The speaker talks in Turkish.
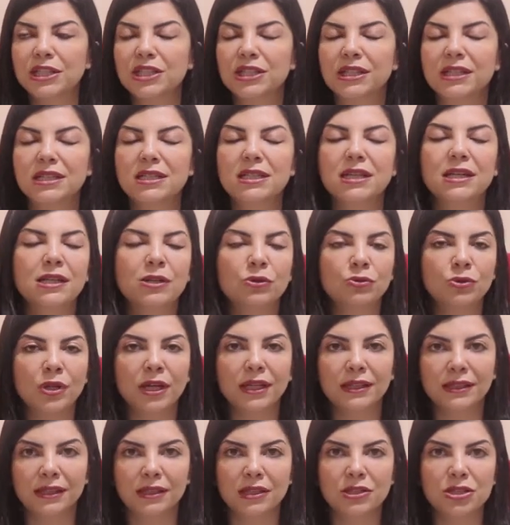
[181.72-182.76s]
başka şeylere
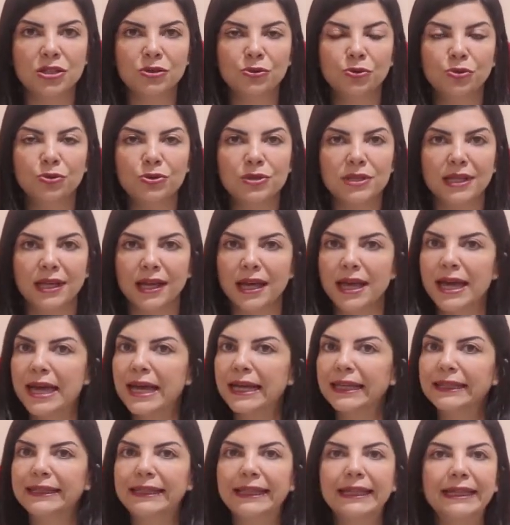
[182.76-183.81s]
odaklanacak olsa,
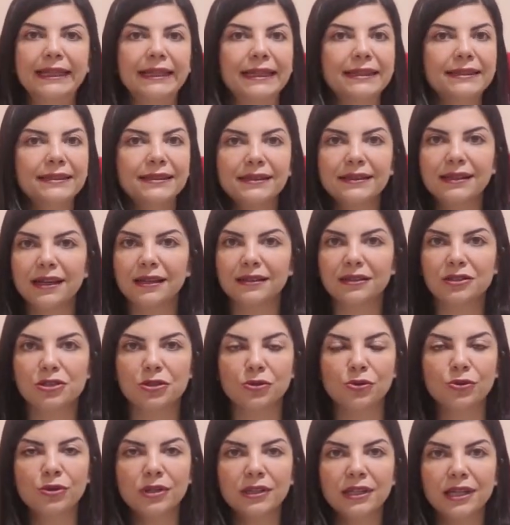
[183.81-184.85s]
dikkatini
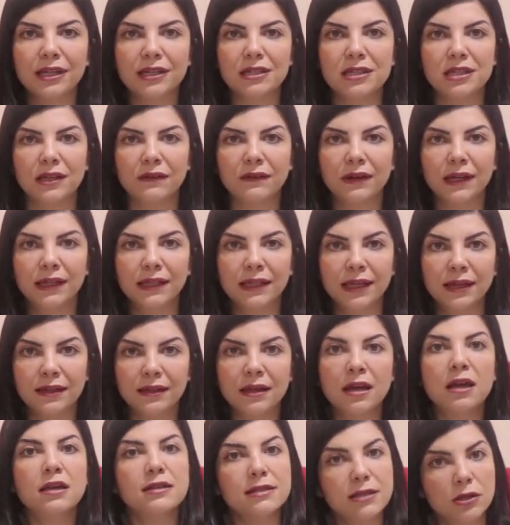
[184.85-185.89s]
dağıtacak o kadar şey
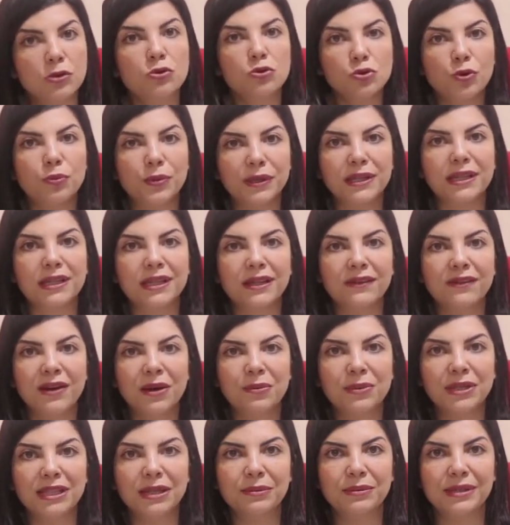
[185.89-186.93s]
varken sen o sohbete
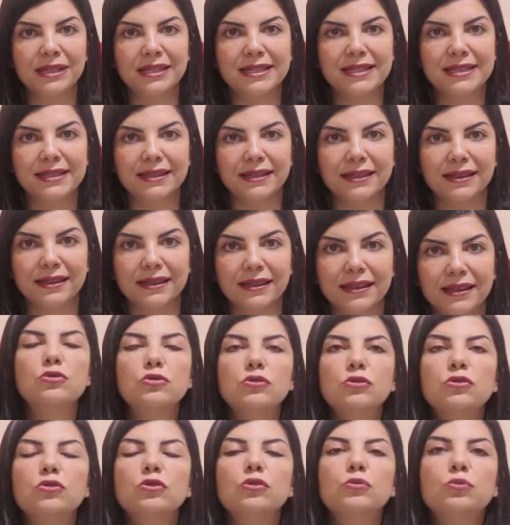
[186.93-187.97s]
devam edebilirsin.
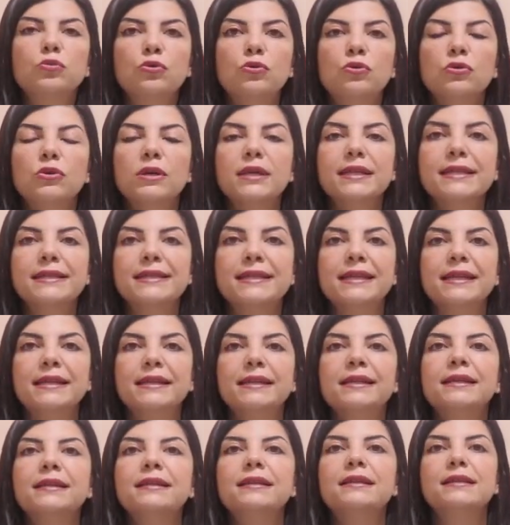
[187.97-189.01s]
Çünkü bu
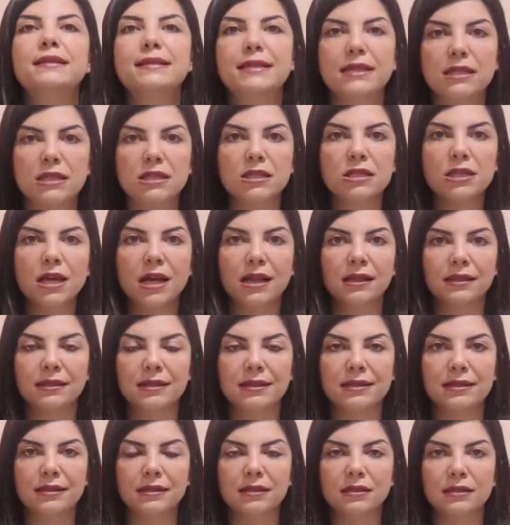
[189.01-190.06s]
zihnin seçici
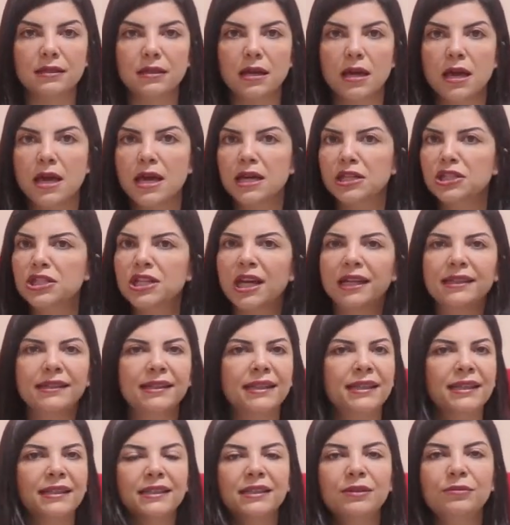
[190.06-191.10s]
algısıdır. Cadde
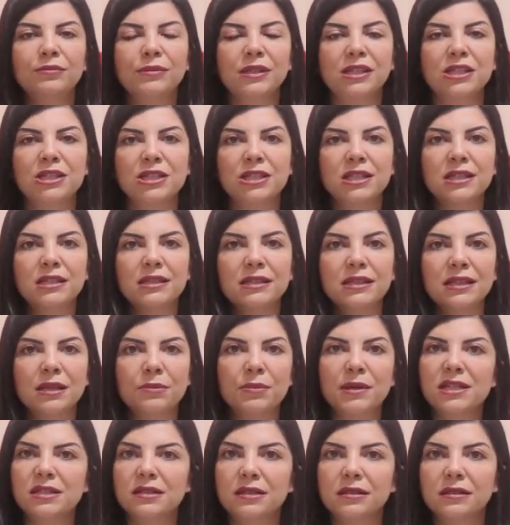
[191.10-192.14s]
yakın bir iş yerinde
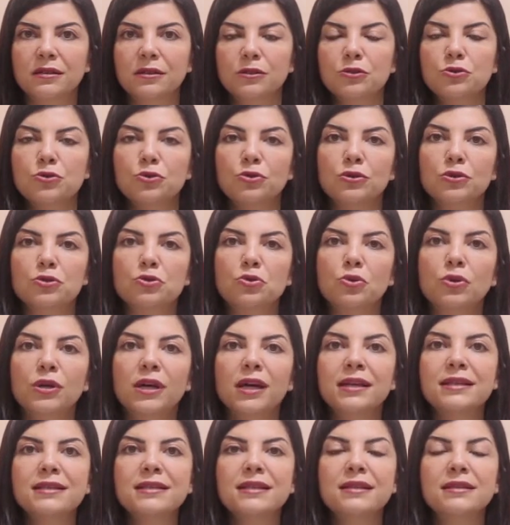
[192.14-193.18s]
5 dakika sonra
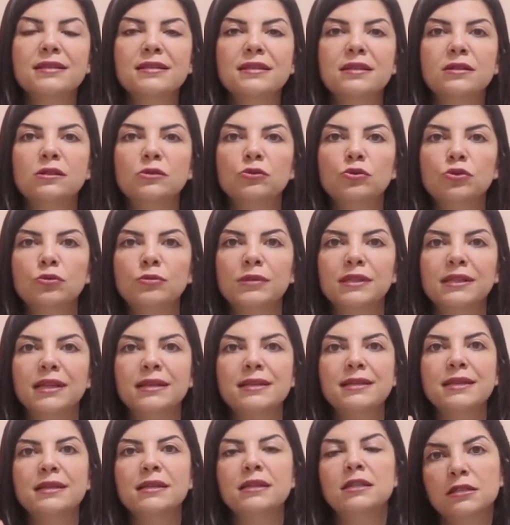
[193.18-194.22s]
sokağın seslerini duymadan
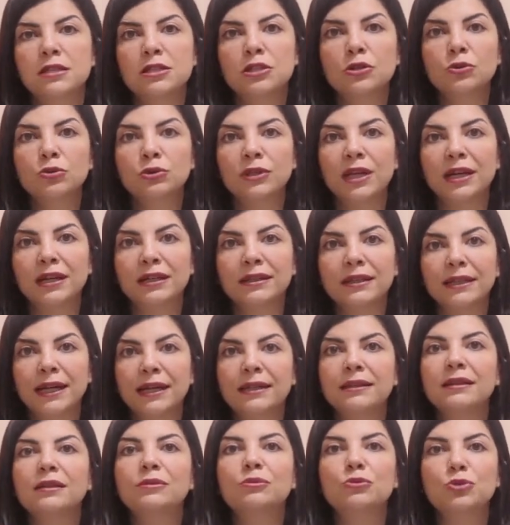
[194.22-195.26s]
seni işe
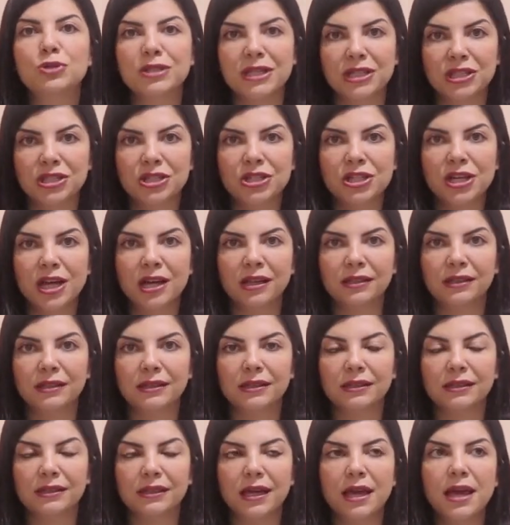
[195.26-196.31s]
odaklayan bu seçici
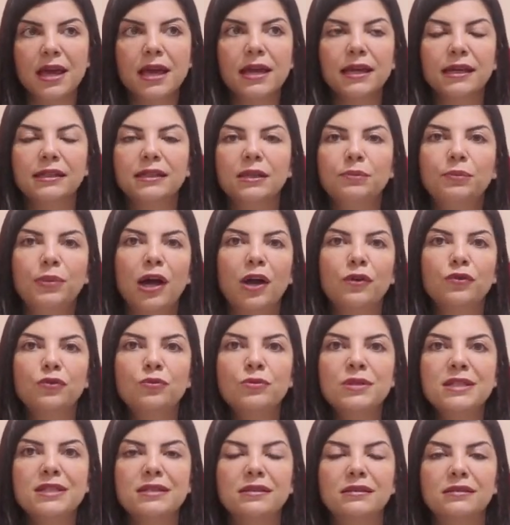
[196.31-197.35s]
algıdır. Ya da
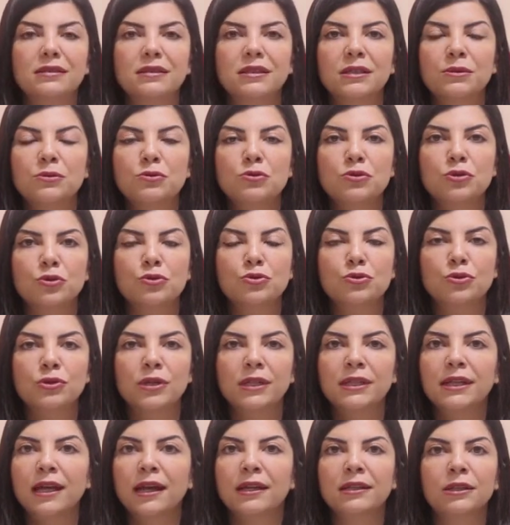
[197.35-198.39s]
parfümü sıktığında bir süre
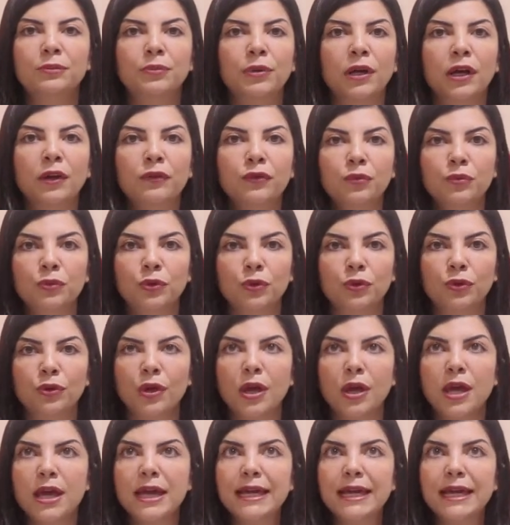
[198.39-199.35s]
sonra kendi parfümünü